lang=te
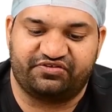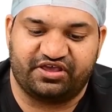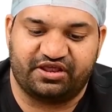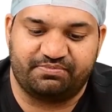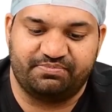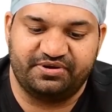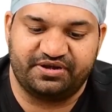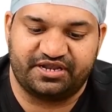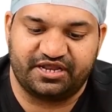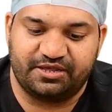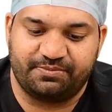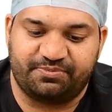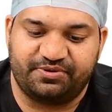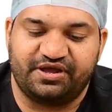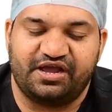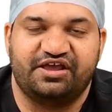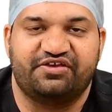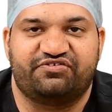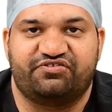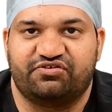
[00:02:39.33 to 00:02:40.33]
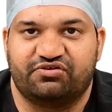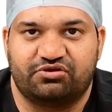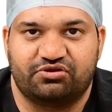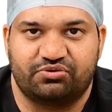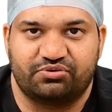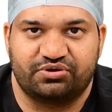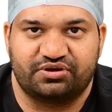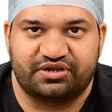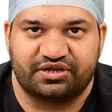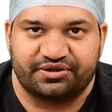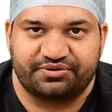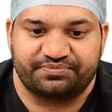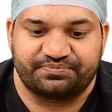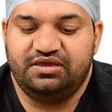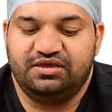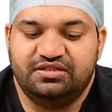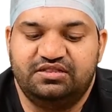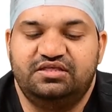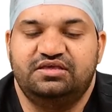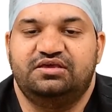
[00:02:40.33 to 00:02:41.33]
అడ్మిట్ అయిపోయి ఐసీయూలో ఉంటారు
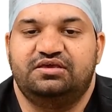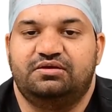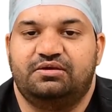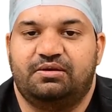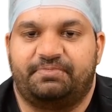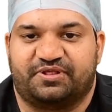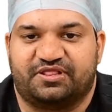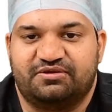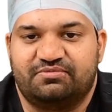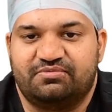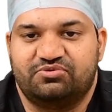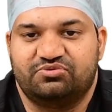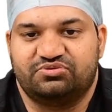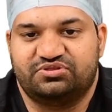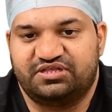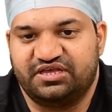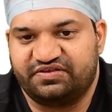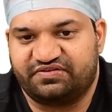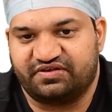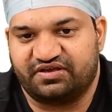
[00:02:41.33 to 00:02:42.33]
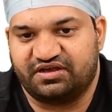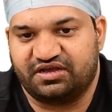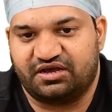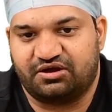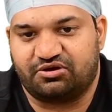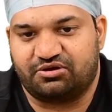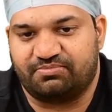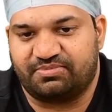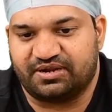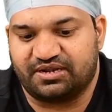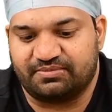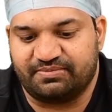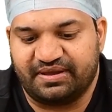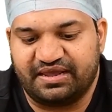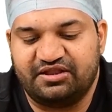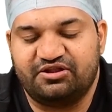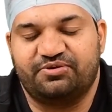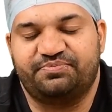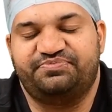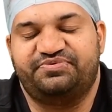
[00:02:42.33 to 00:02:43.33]
ఇది ప్రథమ ఉద్దేశంగా ఒక మన
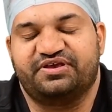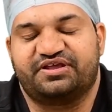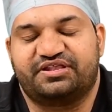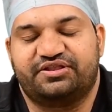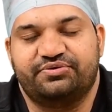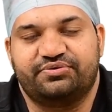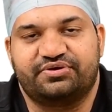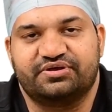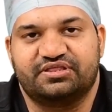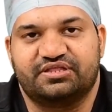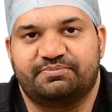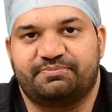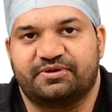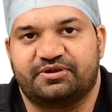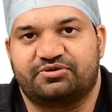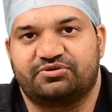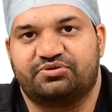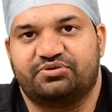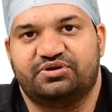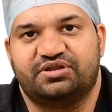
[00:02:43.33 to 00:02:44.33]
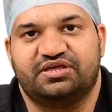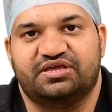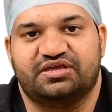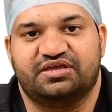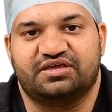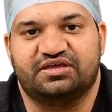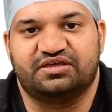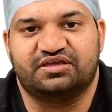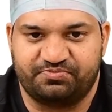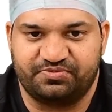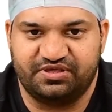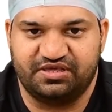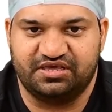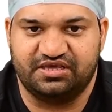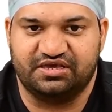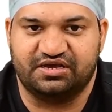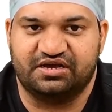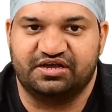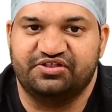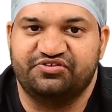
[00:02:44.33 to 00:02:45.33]
మెయిన్ అబ్జెక్టివ్ కింద పెట్టుకొని ఈ
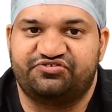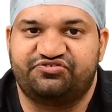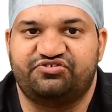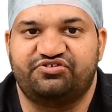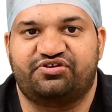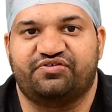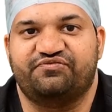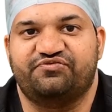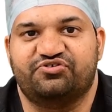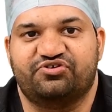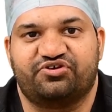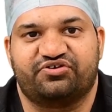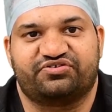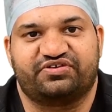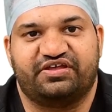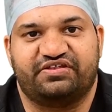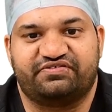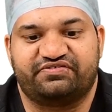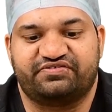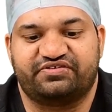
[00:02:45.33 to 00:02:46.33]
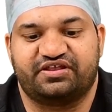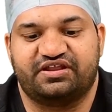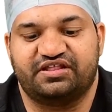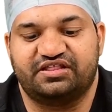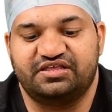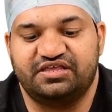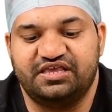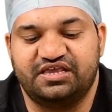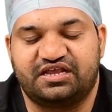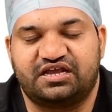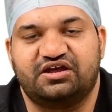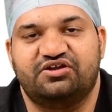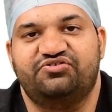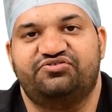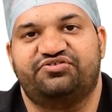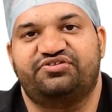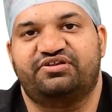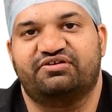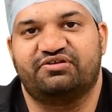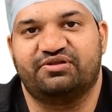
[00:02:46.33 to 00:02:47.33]
ఇన్స్టిట్యూట్ ఆఫ్ న్యూరో సైన్సెస్ అనేది ఇక్కడ
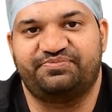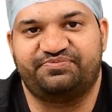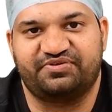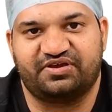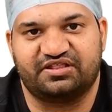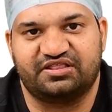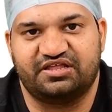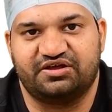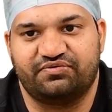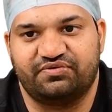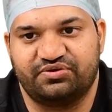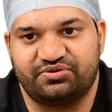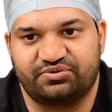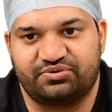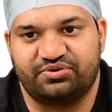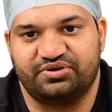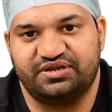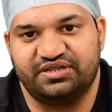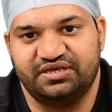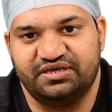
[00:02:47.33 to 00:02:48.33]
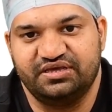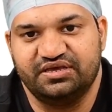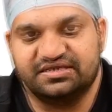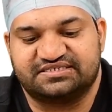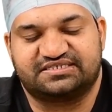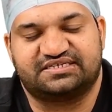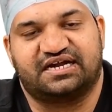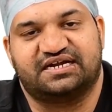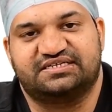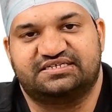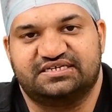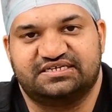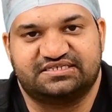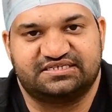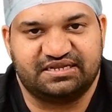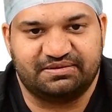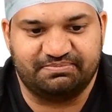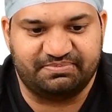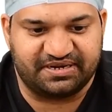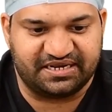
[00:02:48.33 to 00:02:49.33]
నుంచి డెవలప్ చేద్దాం అనుకొని స్టార్ట్
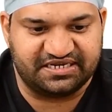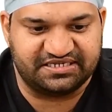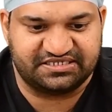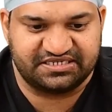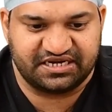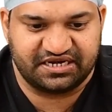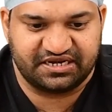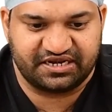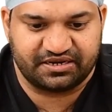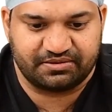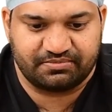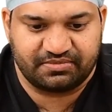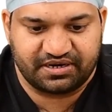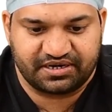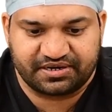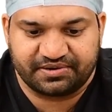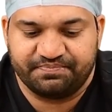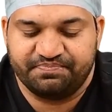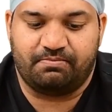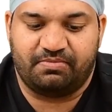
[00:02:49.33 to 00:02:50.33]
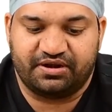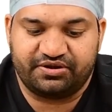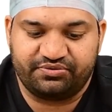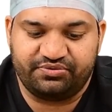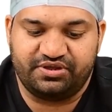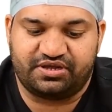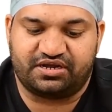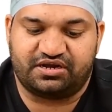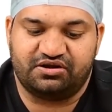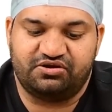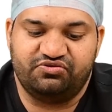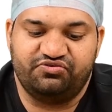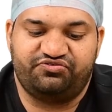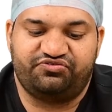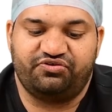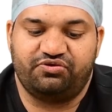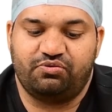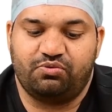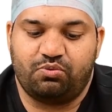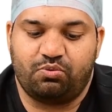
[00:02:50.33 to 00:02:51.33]
చేసిన బ్రెయిన్ చైల్డ్ అనమాట మనం ఇక్కడ
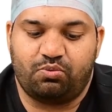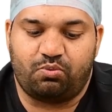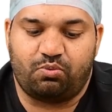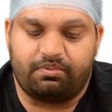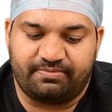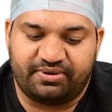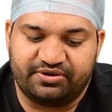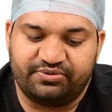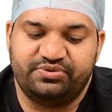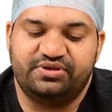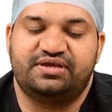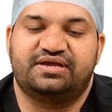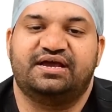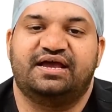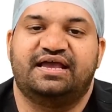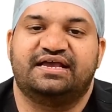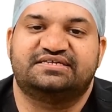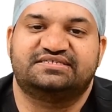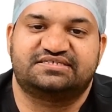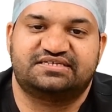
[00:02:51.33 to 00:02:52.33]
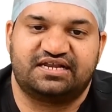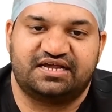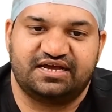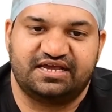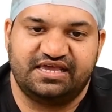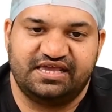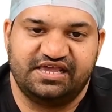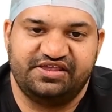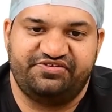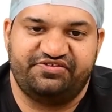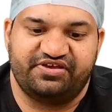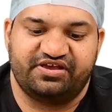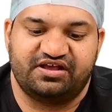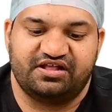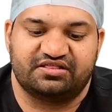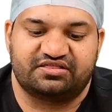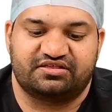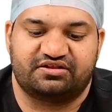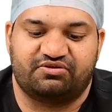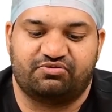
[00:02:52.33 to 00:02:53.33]
నుంచి మనం ఇంకా ఎక్స్ట్రాగా ఏం
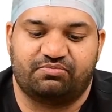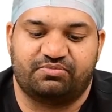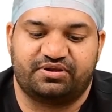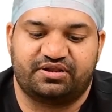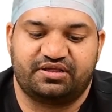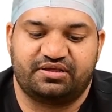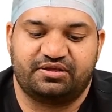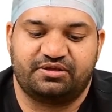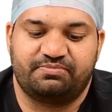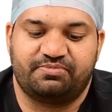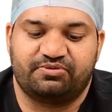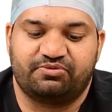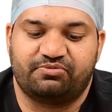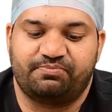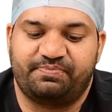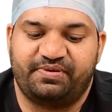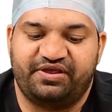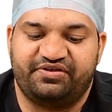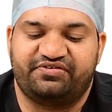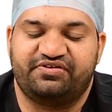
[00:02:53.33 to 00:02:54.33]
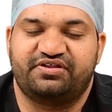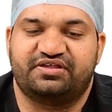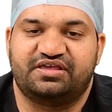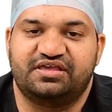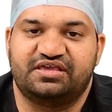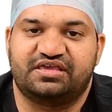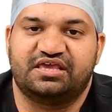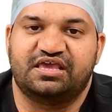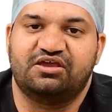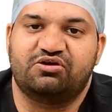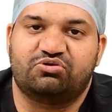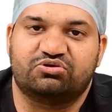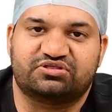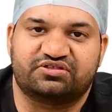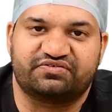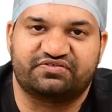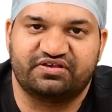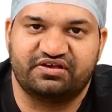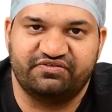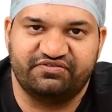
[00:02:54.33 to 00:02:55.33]
చేయగలుగుతున్నాం అంటే మనం పేషెంట్కి ఇంకేం కొత్త
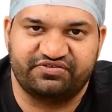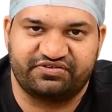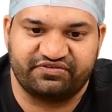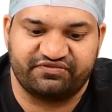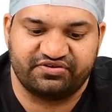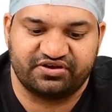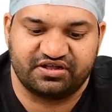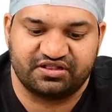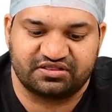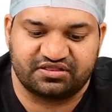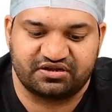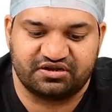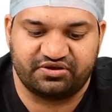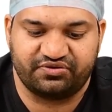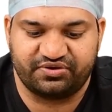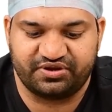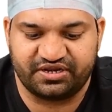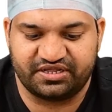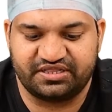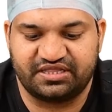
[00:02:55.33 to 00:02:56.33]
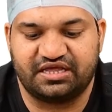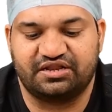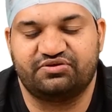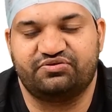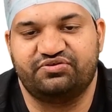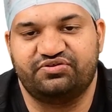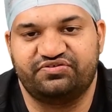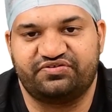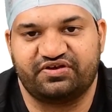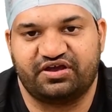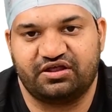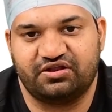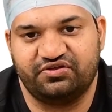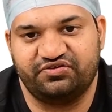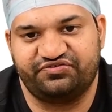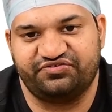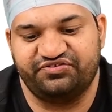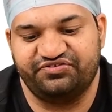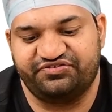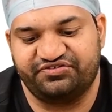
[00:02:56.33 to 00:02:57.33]
సర్వీస్ ఇవ్వగలుగుతున్నాం అనే దాని గురించి
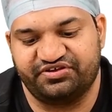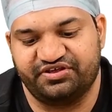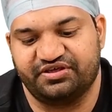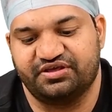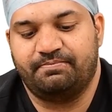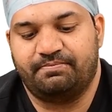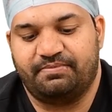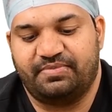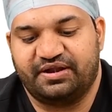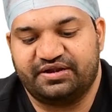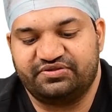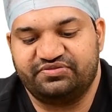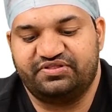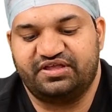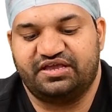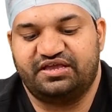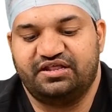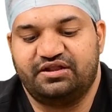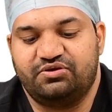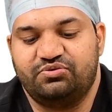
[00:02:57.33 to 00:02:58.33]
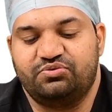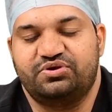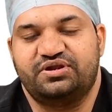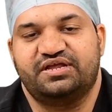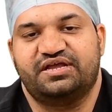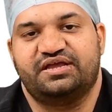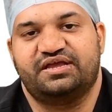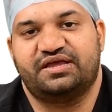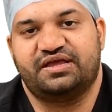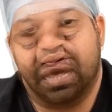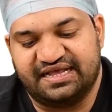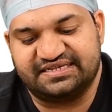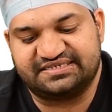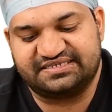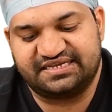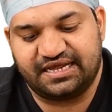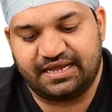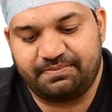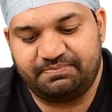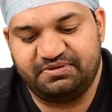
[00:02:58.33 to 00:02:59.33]
ఆలోచించి మనం దగ్గర ఉండే
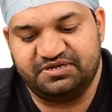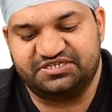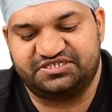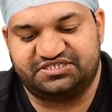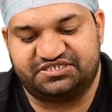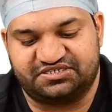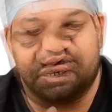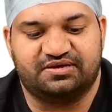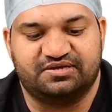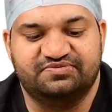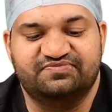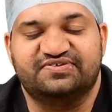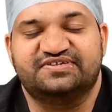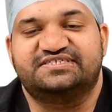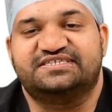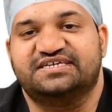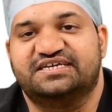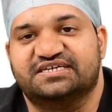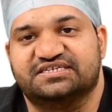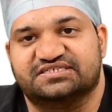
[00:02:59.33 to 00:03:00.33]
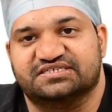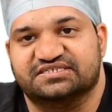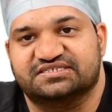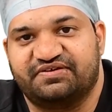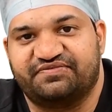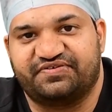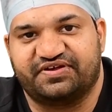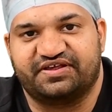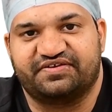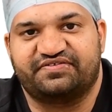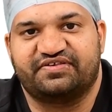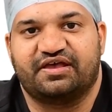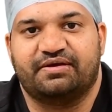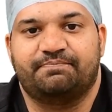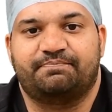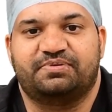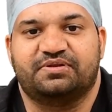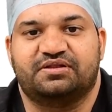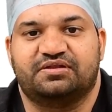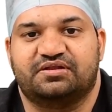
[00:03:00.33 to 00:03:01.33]
ఎస్టాబ్లిష్డ్ ఇన్వెస్టిగేషన్స్ ఫర్
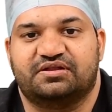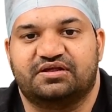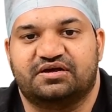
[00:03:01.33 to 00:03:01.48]
ఎగ్జాంపుల్